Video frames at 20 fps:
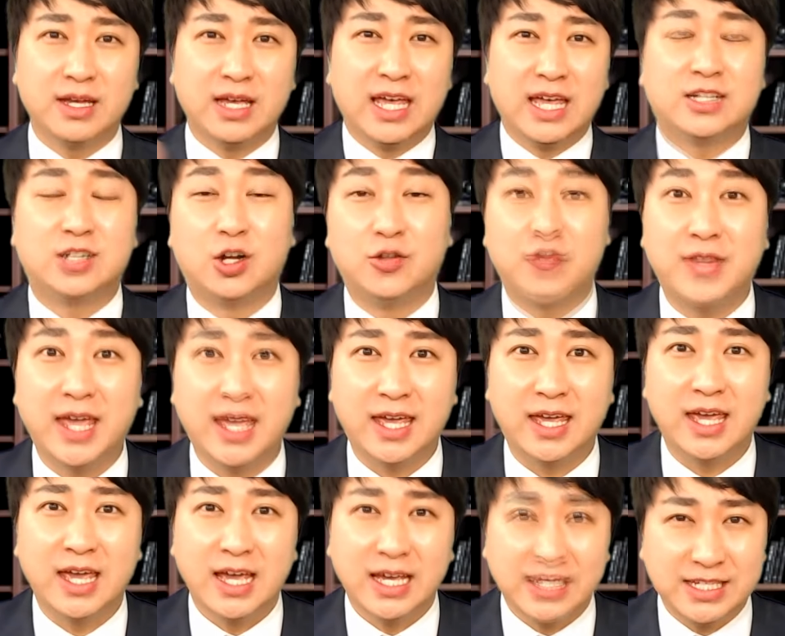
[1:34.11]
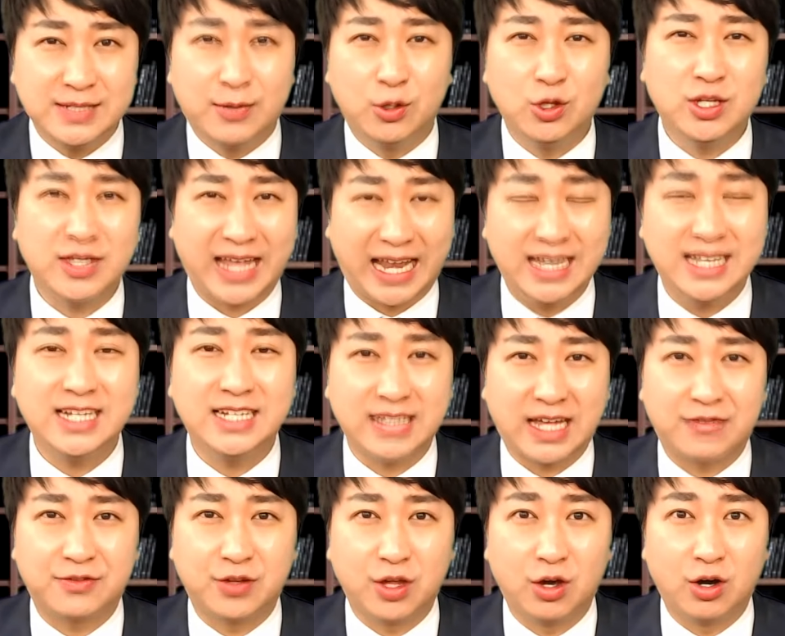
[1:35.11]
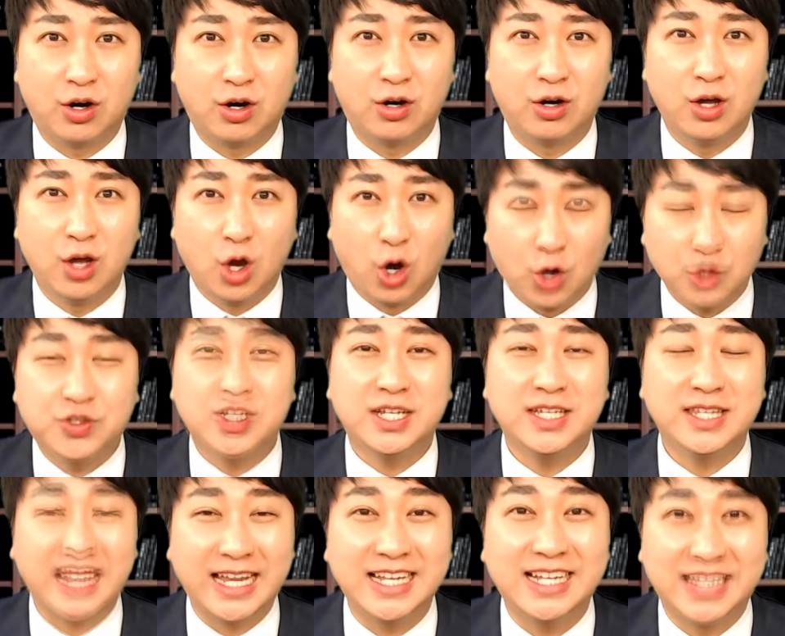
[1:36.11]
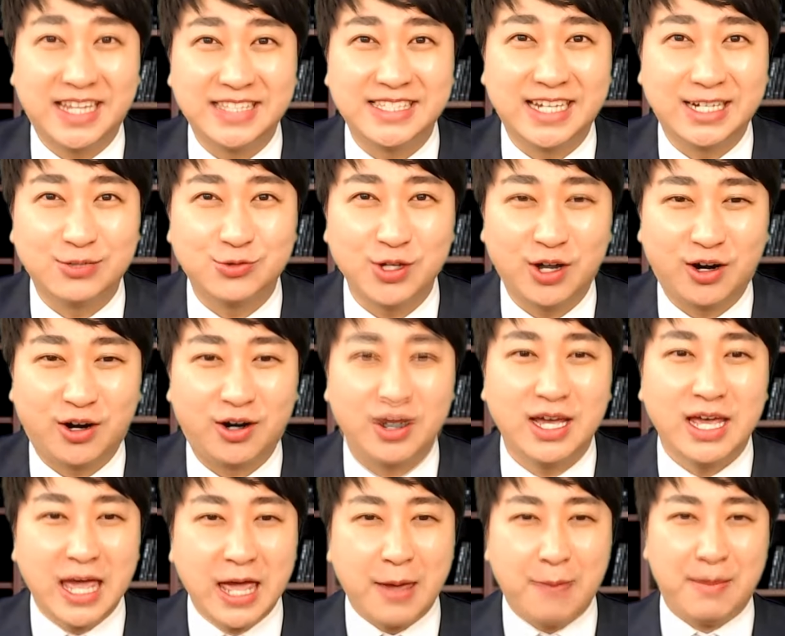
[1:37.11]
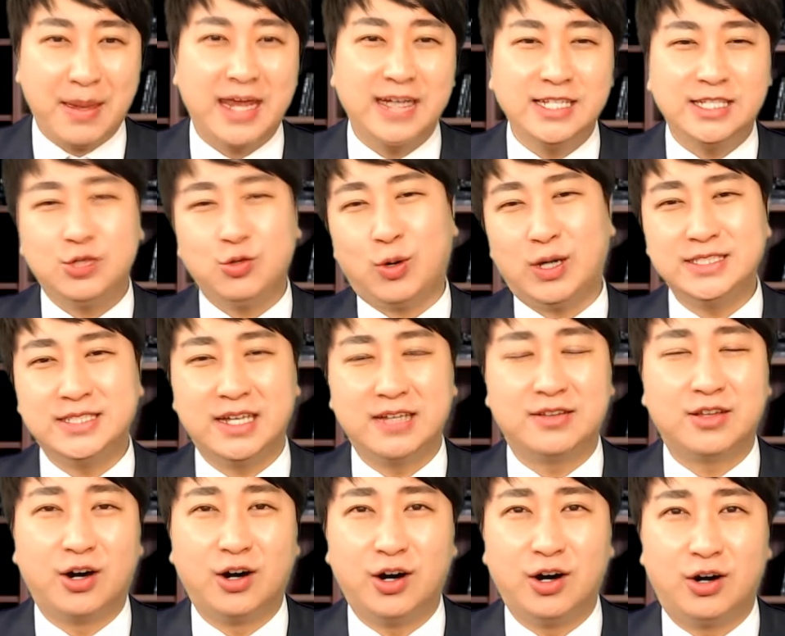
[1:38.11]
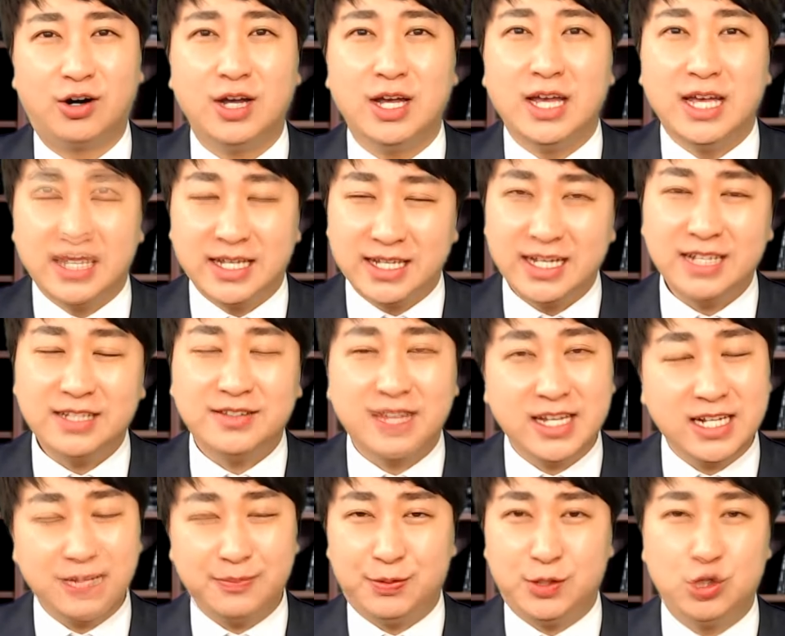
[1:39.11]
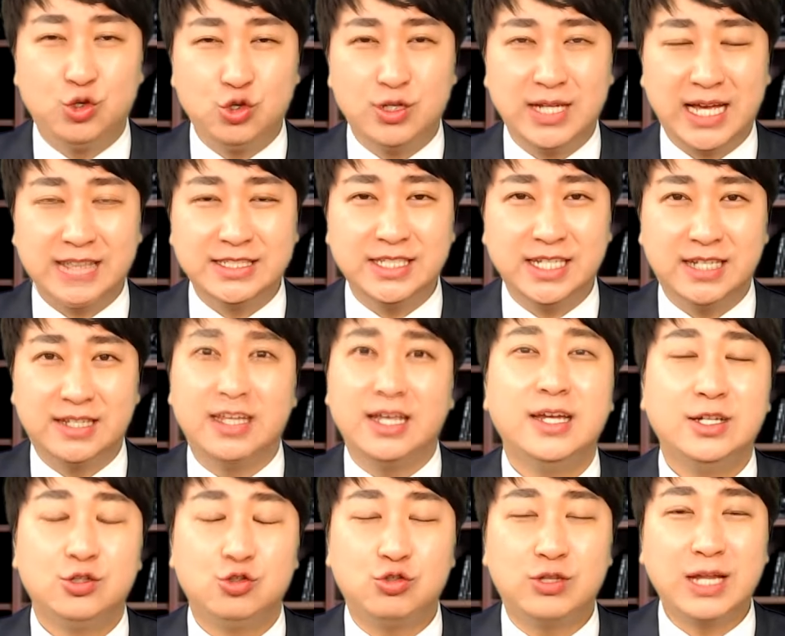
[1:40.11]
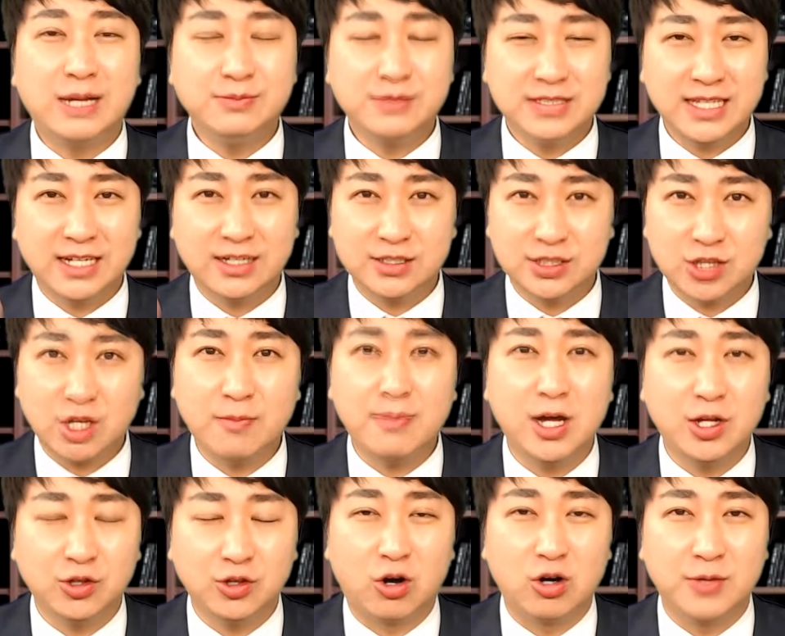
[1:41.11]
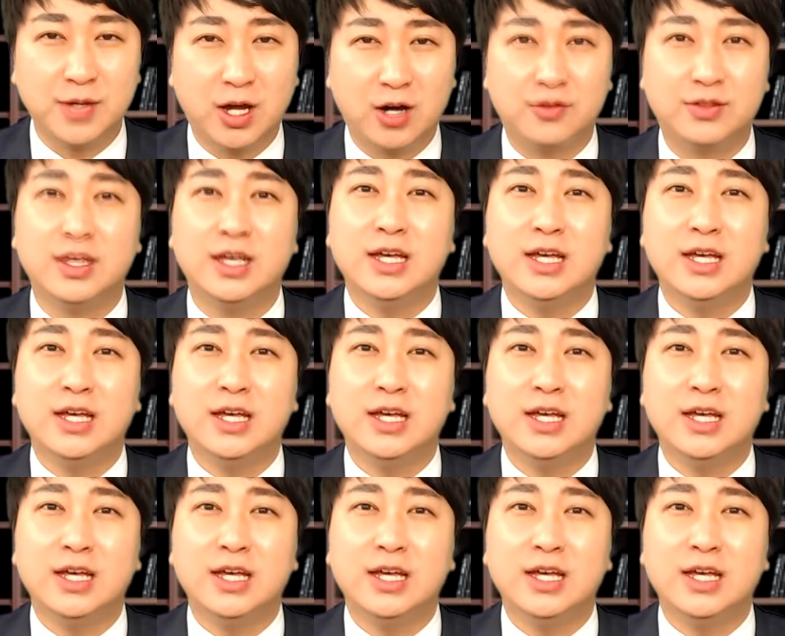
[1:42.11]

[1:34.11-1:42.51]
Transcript: 그런데 이번에 난리가 났어요. 어떻게 난리가 났냐고요? 메리츠 화재에서 1대1 비율이 아닌 유사암 진단금 1천만원 넣으면 no.